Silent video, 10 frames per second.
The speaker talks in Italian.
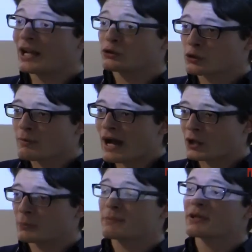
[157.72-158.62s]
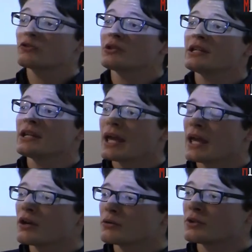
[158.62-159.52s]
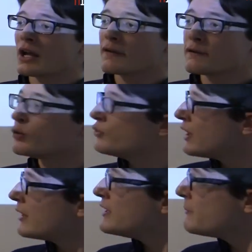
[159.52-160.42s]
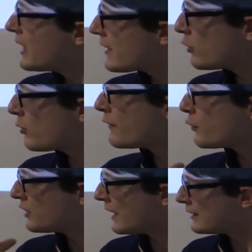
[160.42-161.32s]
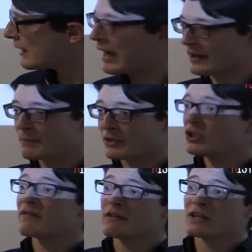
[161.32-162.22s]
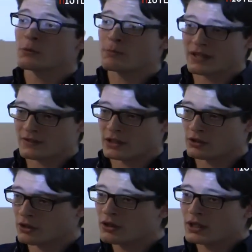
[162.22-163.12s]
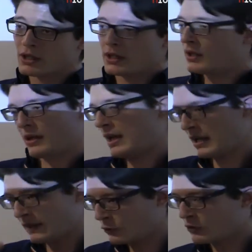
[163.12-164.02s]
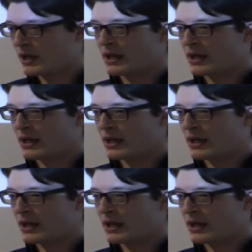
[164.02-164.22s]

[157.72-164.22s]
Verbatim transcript: gradi, dalla poesia, alla alla, dalla poesia al cinema, alla letteratura, eh, un ulteriore input per